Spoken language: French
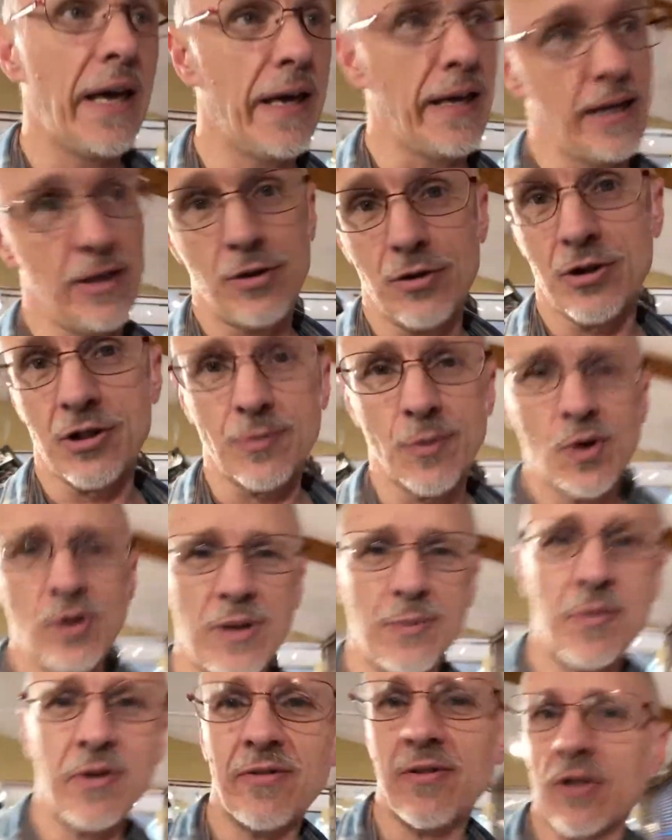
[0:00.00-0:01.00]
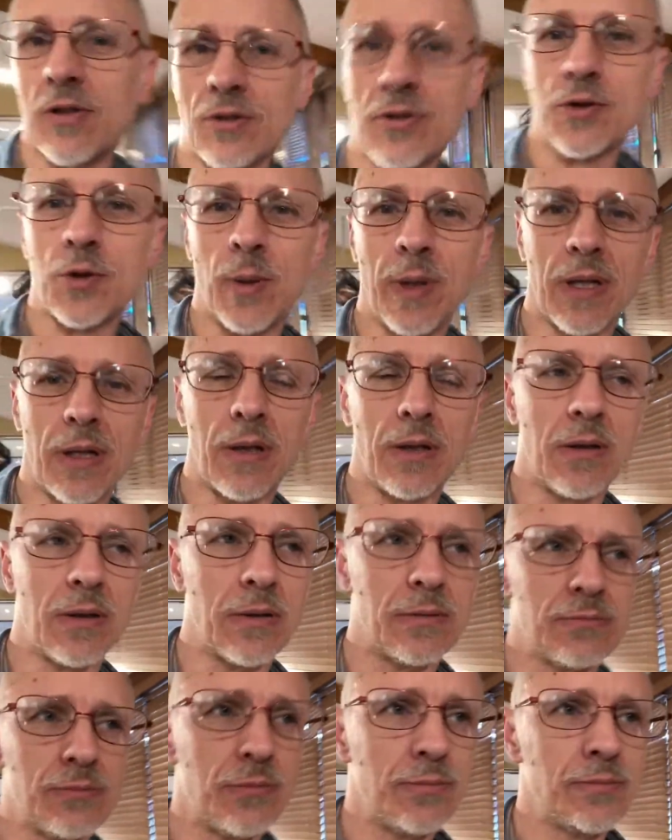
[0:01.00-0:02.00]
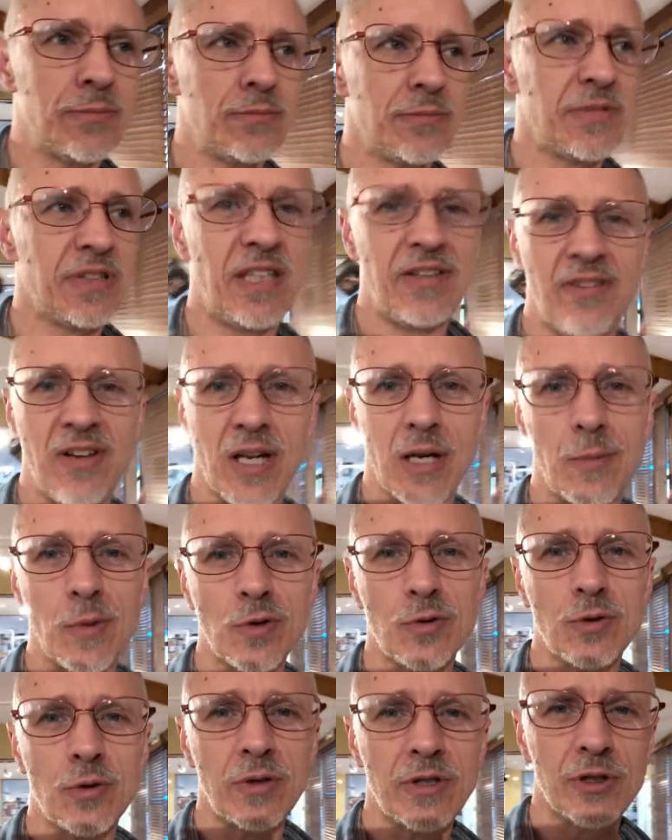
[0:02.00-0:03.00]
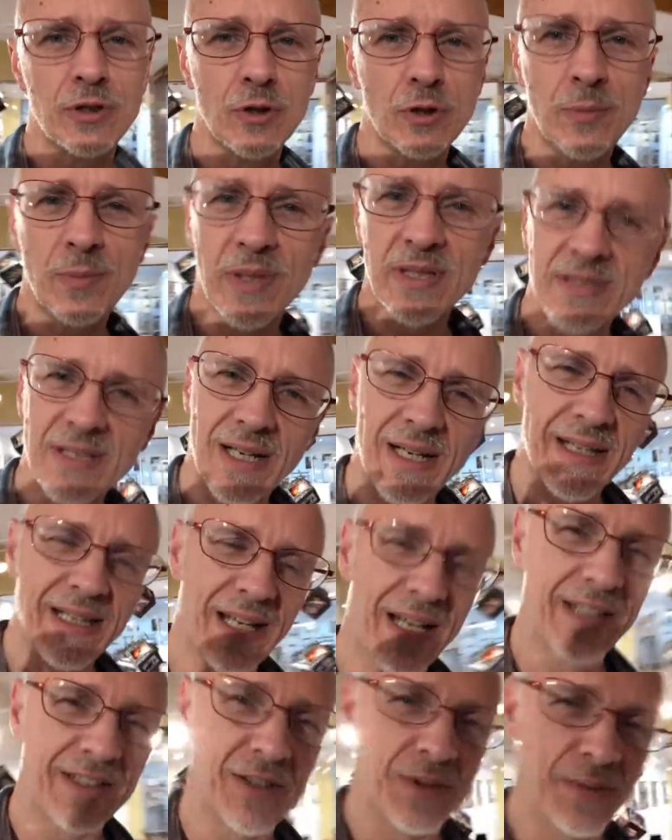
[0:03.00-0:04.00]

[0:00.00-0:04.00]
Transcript: Et justement, ils peuvent le construire euh, différemment tous les jours parce que les carrés ne